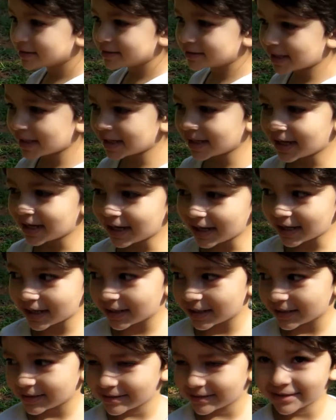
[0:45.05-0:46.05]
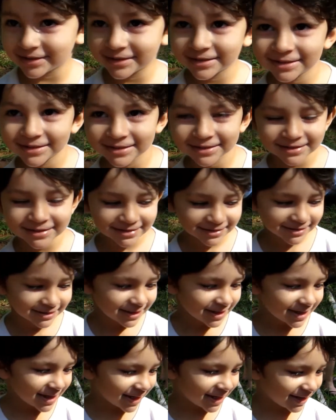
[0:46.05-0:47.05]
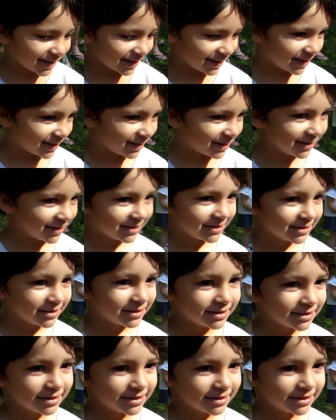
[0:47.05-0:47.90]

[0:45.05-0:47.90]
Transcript: Sem rachete. Charrete. É. Charrete,